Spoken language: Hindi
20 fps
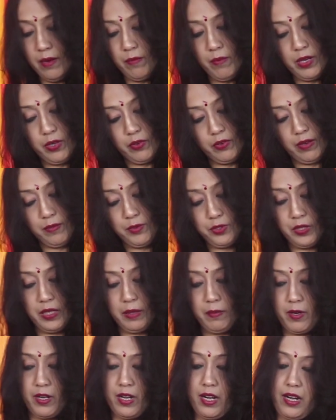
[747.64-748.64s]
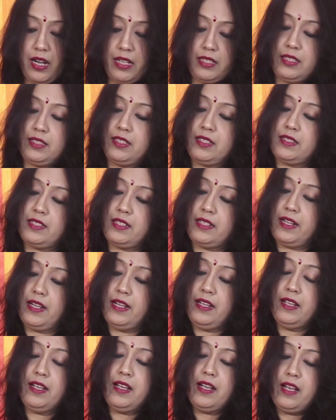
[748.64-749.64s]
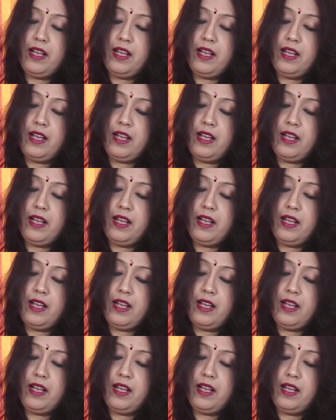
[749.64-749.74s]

नंबर ट्वेल्व जोड़ी बॉर्डर गाछी तसर है